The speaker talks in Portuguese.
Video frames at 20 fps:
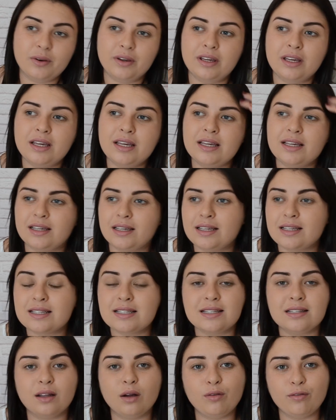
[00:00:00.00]
E
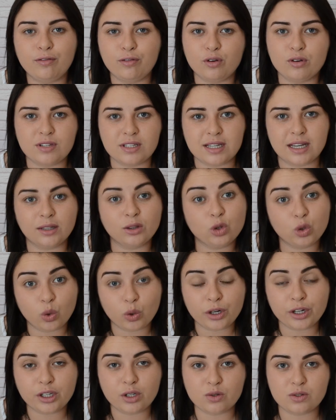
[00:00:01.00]
se não fosse a
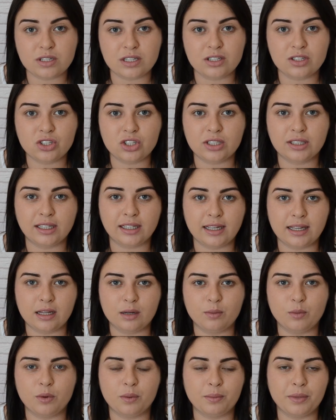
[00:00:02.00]
dor que eu senti naquele
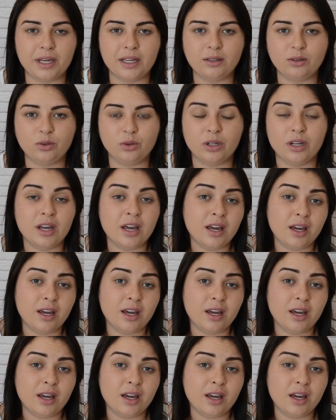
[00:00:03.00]
momento,